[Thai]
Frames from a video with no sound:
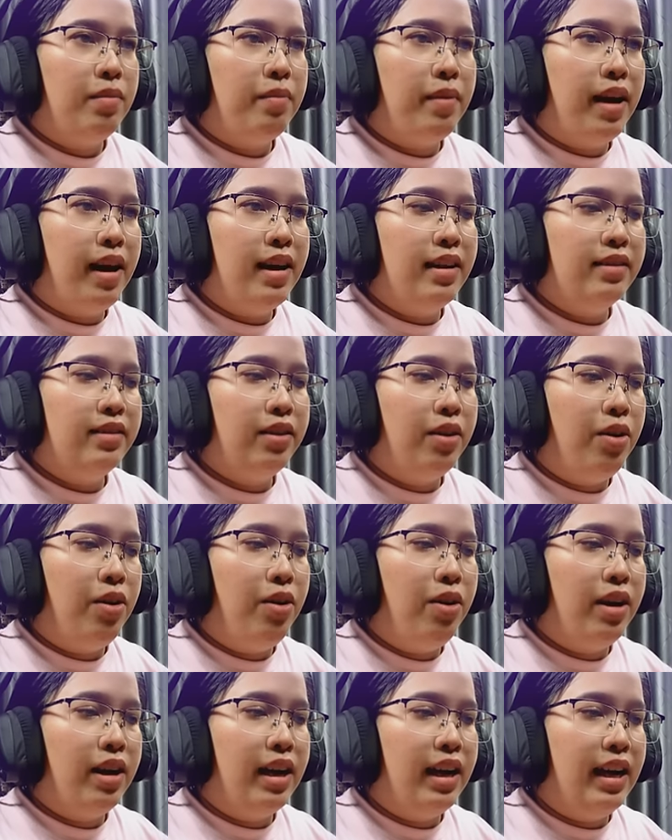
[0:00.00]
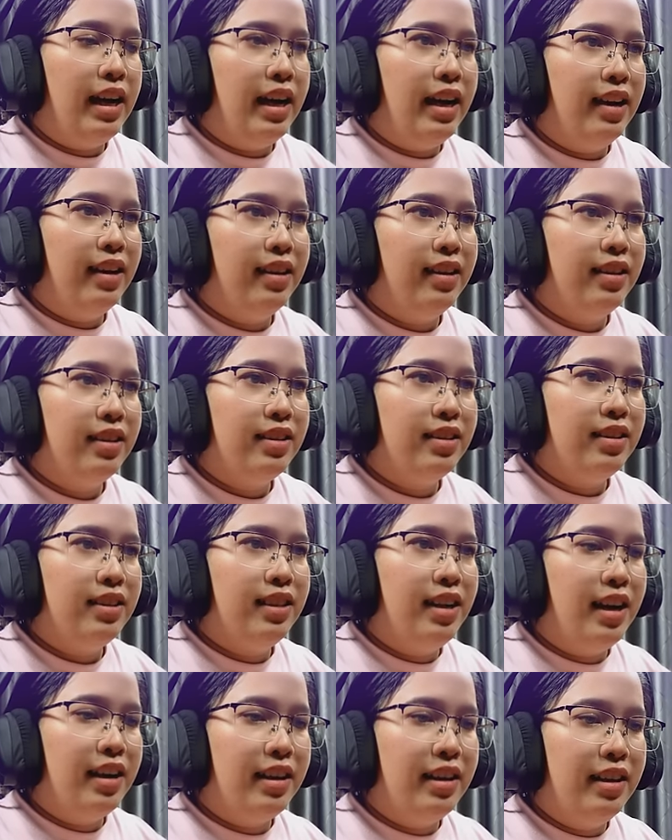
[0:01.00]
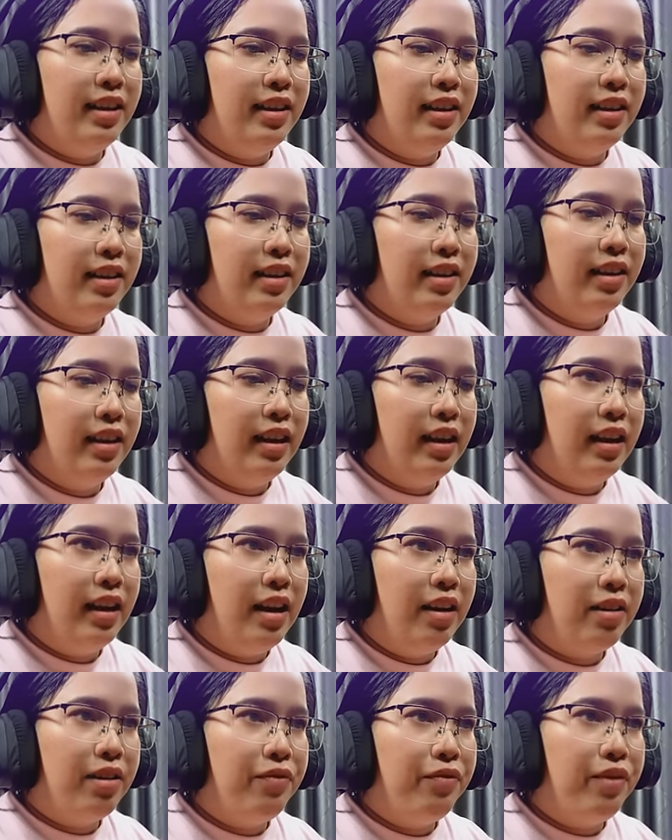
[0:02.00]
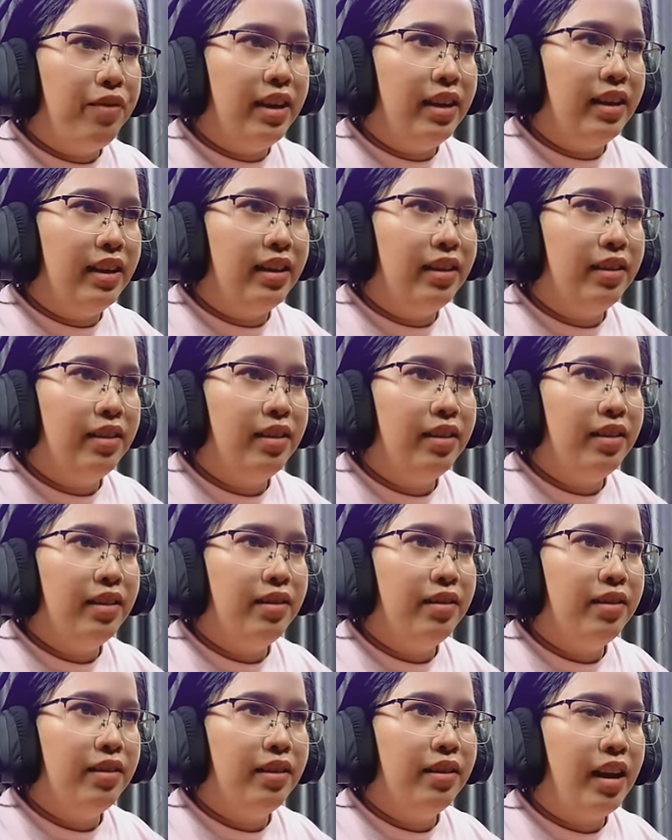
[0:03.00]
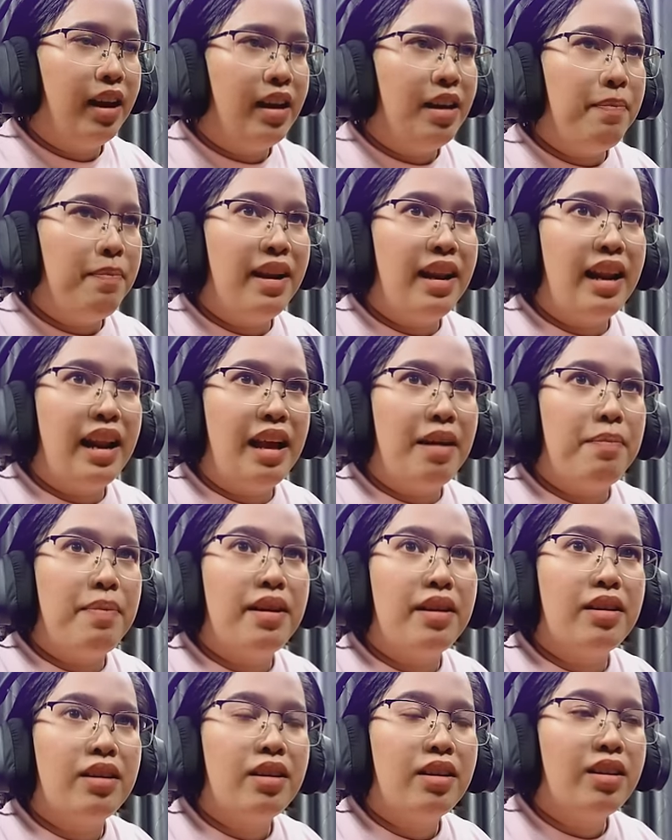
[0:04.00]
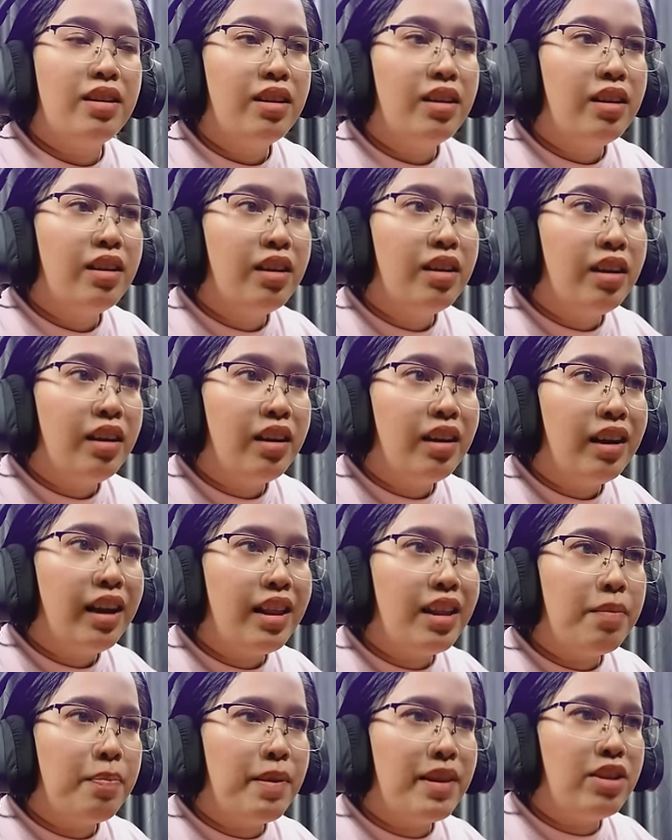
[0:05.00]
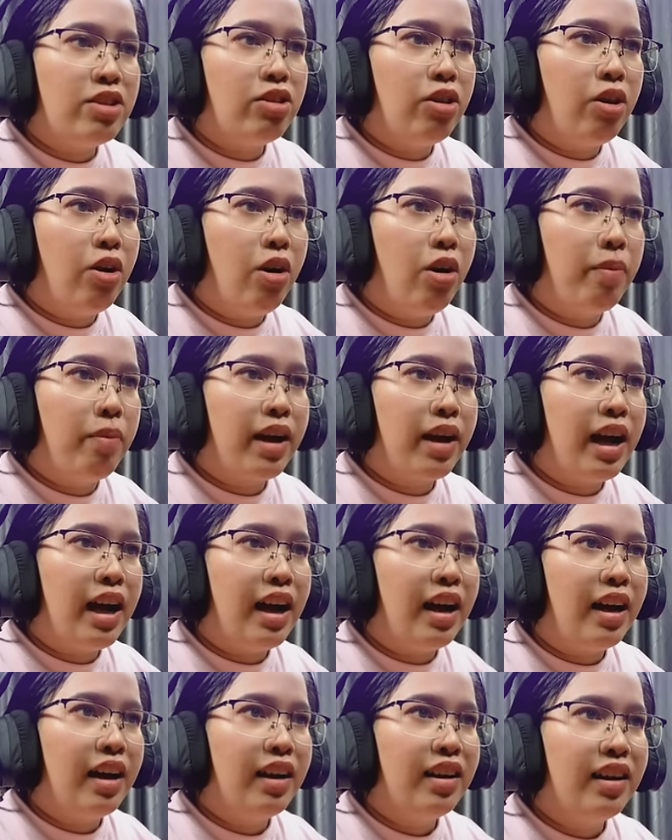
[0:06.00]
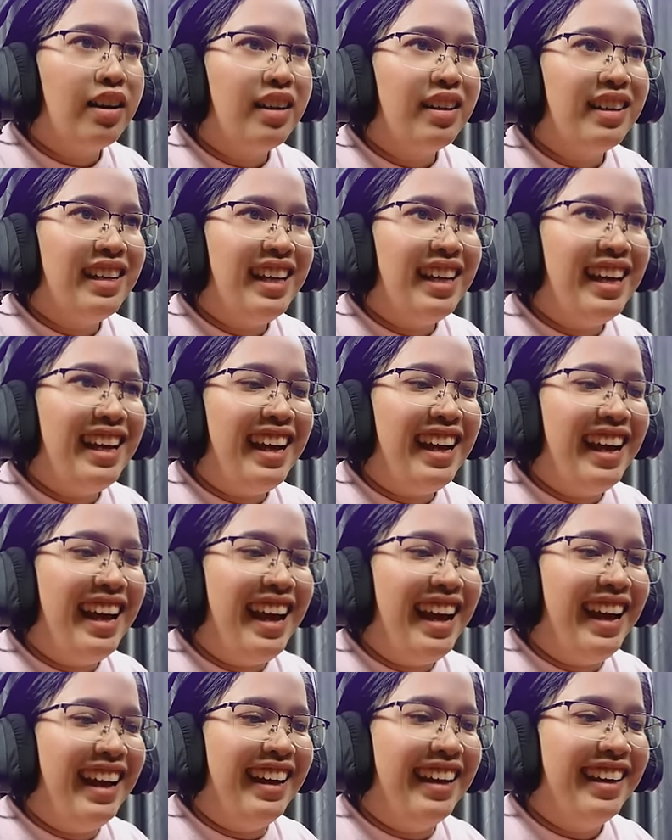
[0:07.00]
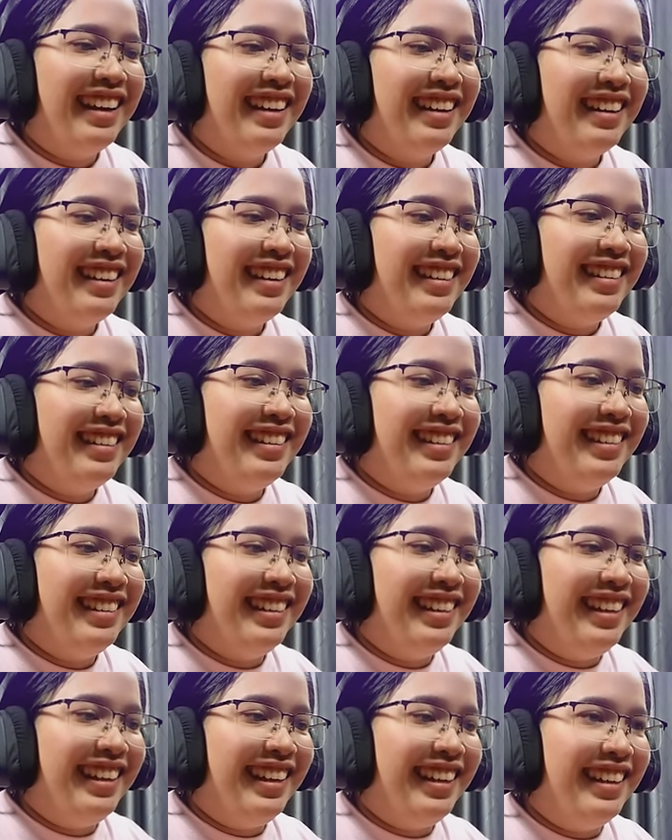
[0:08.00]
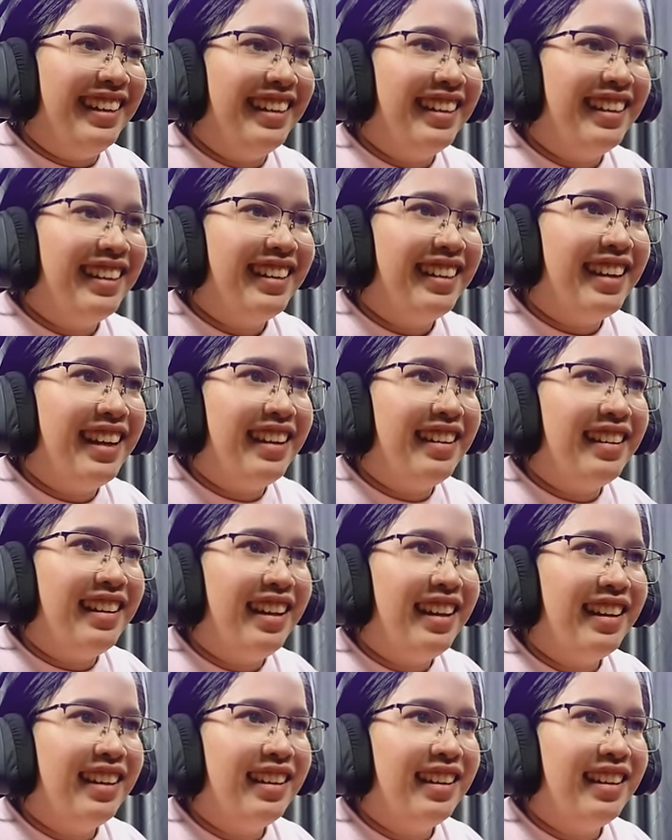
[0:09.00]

ไม้2ค่ะเชือก1แล้วก็ฟินอันนี้เป็นอะไรเป็นน่าจะเป็นจอบค่ะนี่เอ้ยคลิกสิ